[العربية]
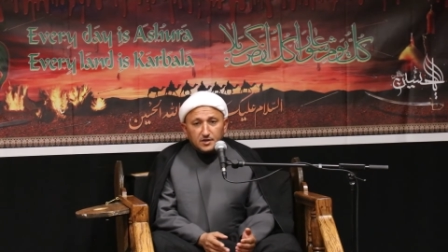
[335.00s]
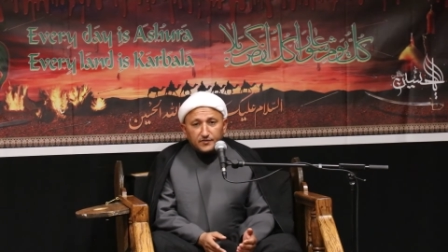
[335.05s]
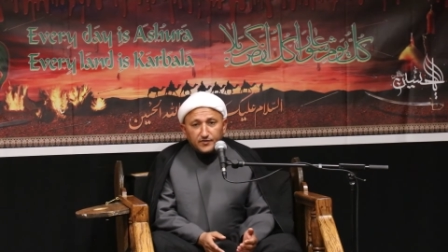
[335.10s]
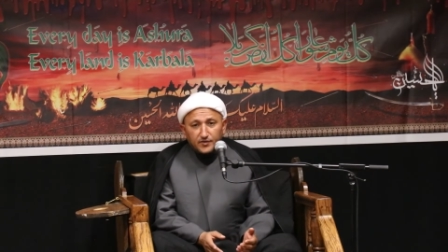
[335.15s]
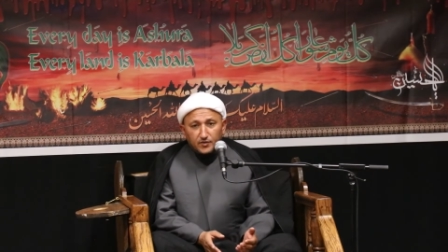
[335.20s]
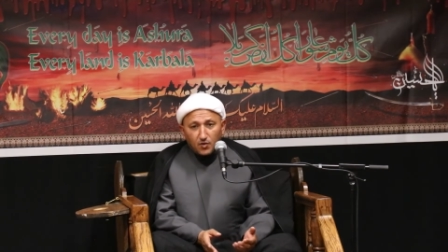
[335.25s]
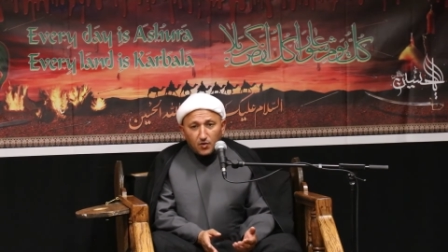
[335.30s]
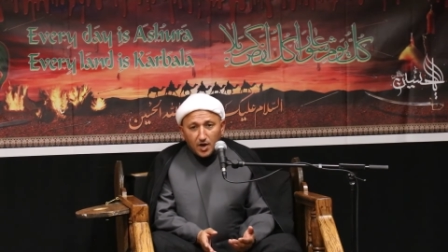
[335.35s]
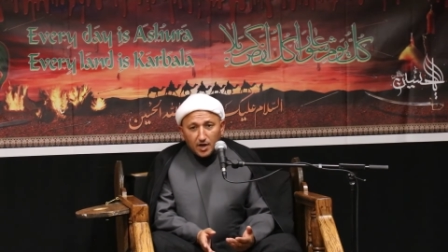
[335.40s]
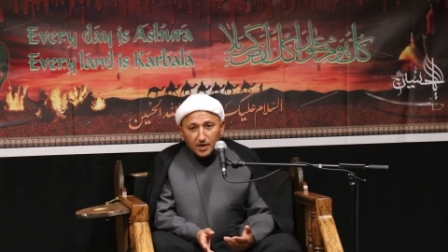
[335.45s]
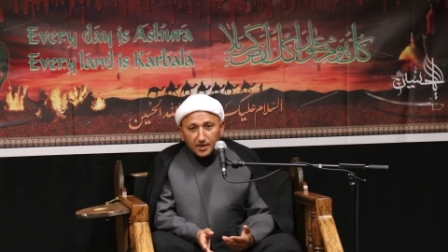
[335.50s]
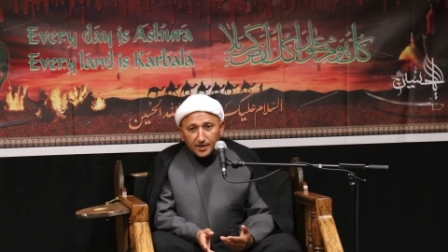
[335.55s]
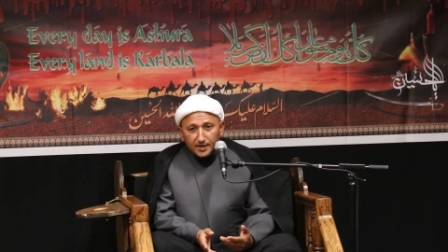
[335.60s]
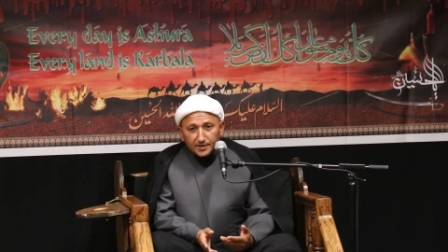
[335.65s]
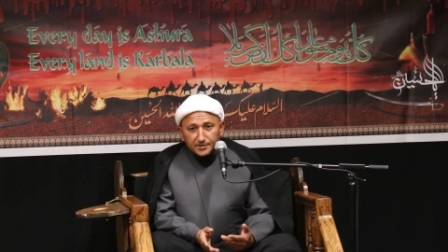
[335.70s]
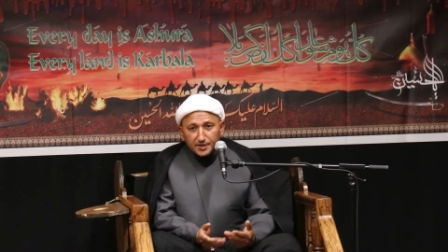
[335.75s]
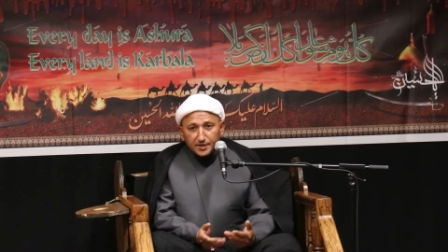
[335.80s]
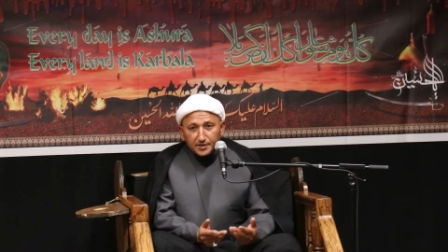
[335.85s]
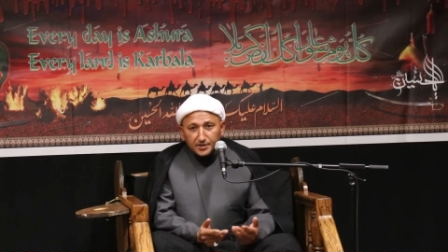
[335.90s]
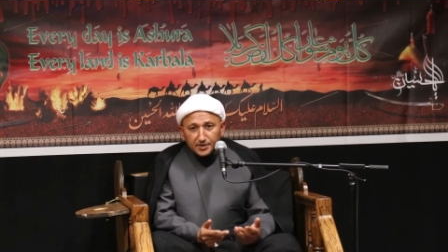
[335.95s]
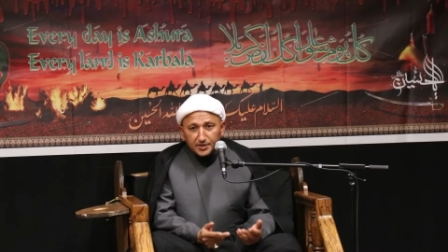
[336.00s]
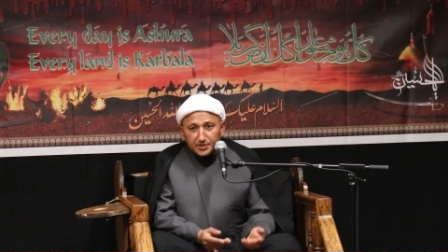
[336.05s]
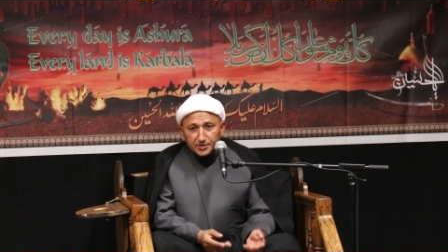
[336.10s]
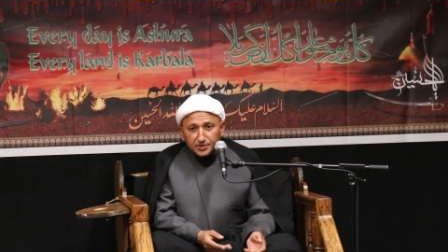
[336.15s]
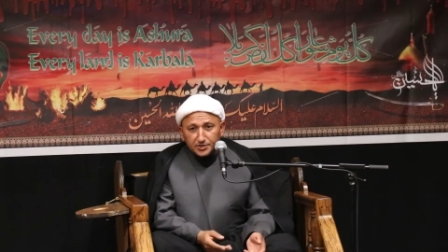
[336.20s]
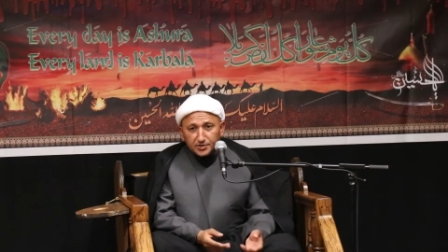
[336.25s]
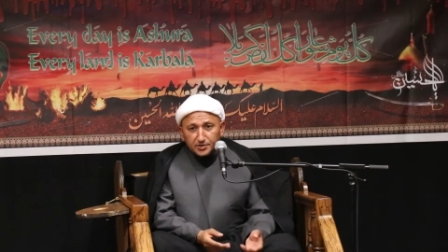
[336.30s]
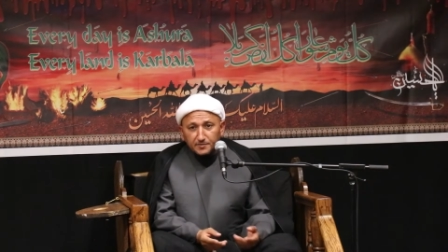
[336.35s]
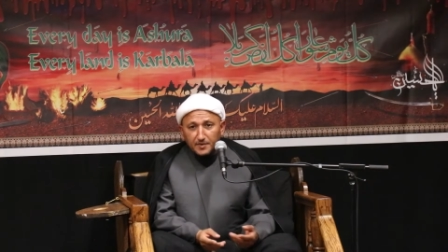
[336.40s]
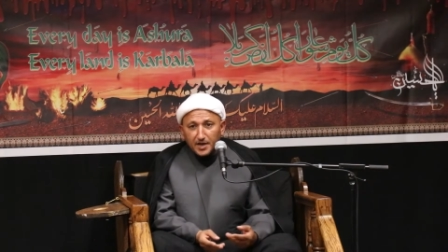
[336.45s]
في واقعنا
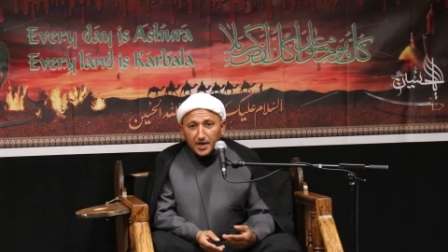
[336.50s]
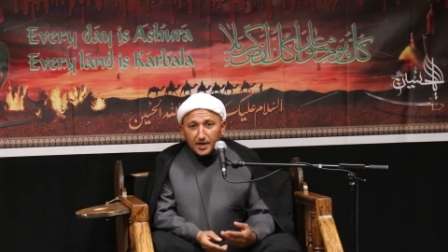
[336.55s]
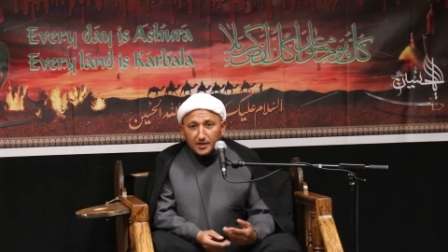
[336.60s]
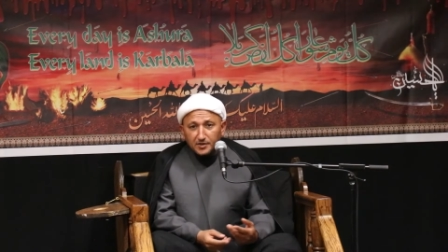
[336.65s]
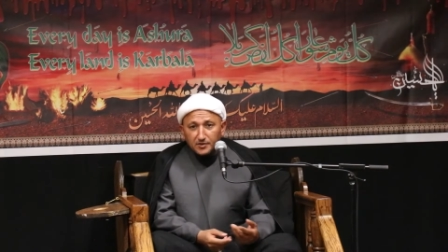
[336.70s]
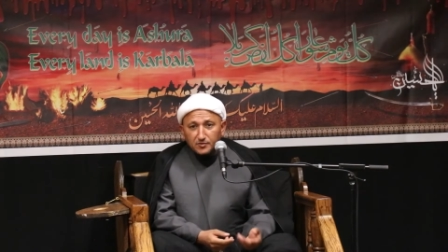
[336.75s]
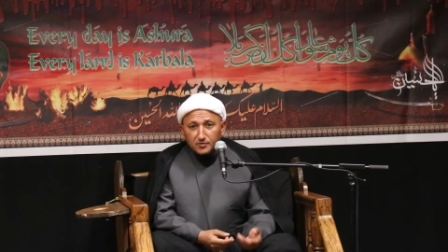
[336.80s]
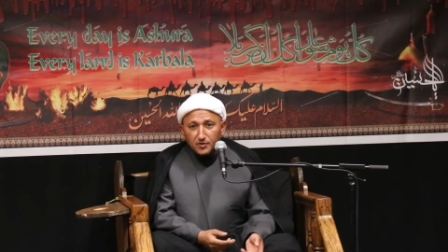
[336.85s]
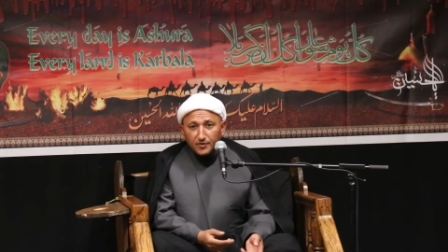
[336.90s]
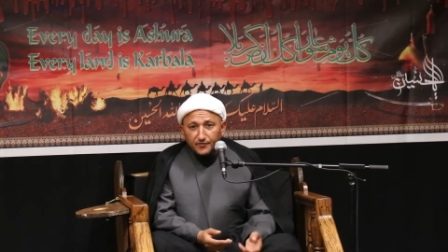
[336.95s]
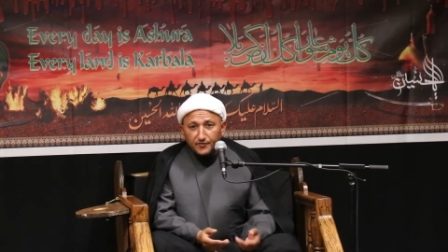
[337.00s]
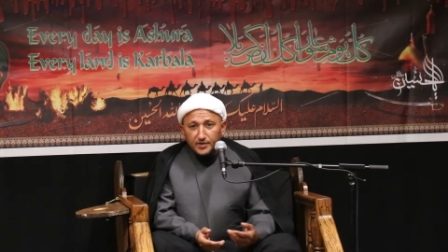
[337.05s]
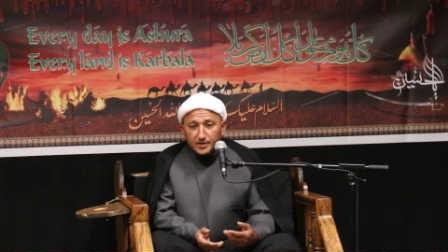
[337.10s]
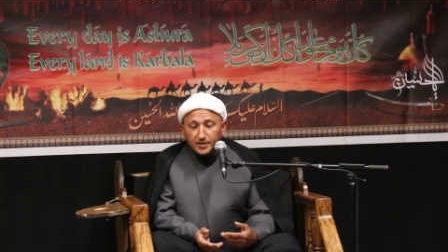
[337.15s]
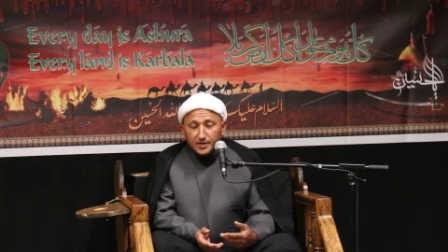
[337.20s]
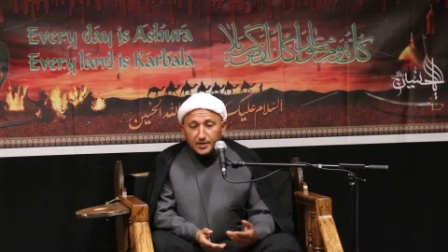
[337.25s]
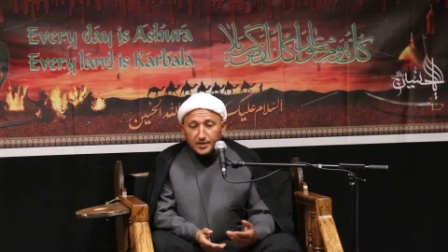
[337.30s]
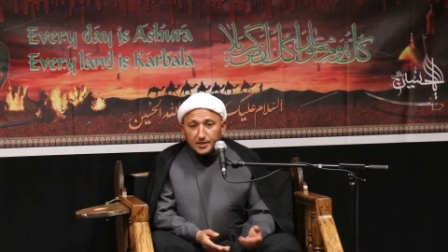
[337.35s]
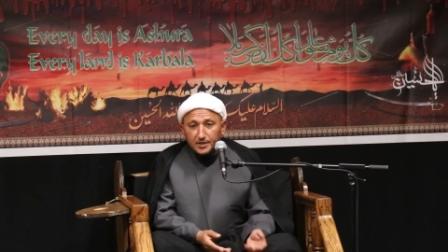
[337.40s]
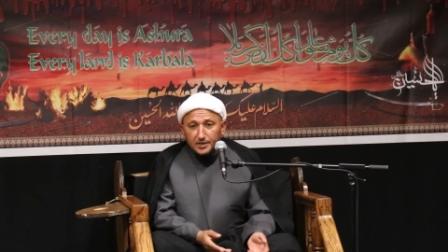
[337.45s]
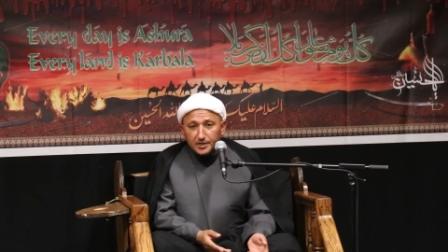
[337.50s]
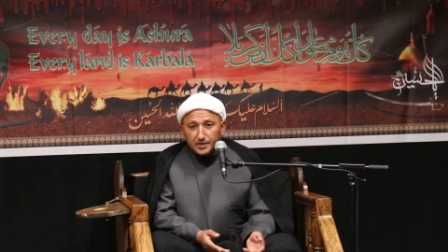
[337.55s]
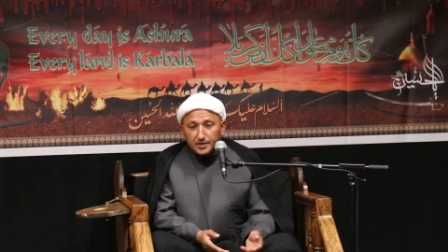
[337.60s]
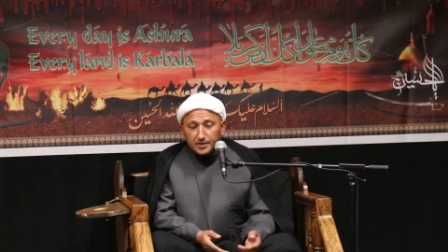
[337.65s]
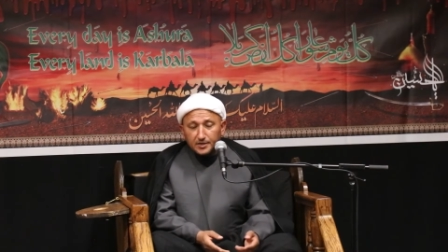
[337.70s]
الاجتماعي وفي